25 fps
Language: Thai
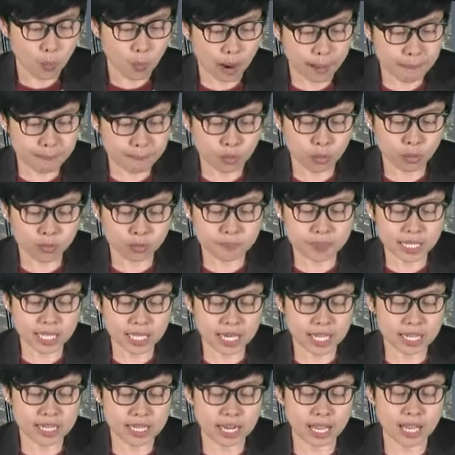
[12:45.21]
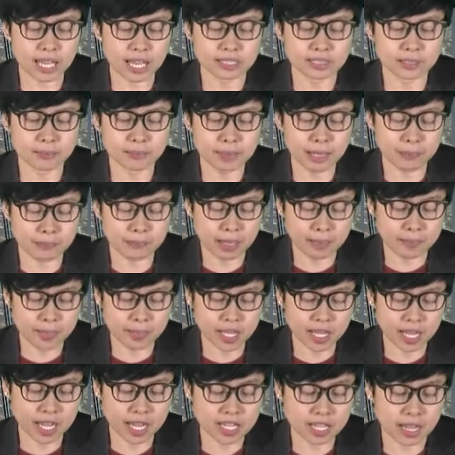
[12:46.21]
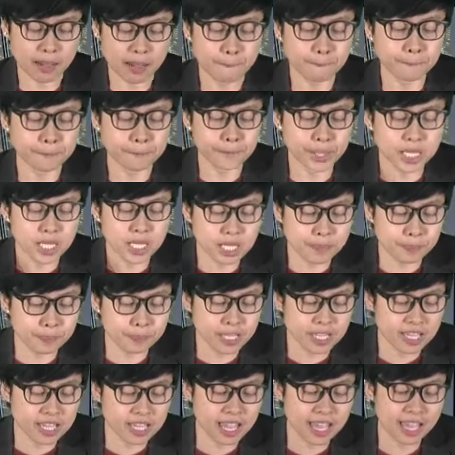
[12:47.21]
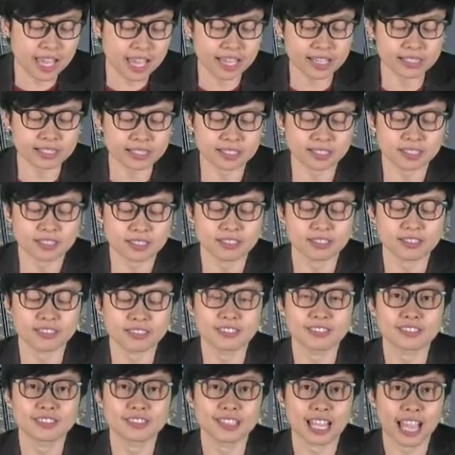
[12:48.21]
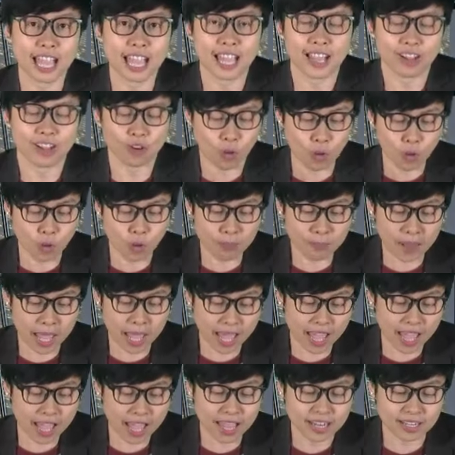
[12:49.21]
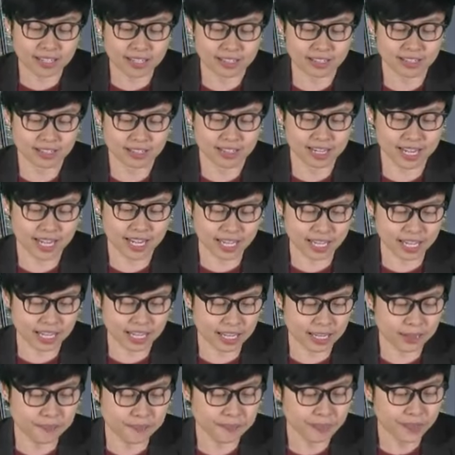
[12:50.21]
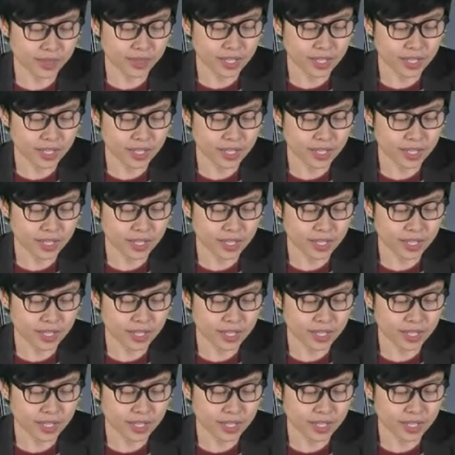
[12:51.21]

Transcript: วันพุธมีอะไรล่ะสำหรับ MAI อ่ะ PPS นะโคแมนนะคะ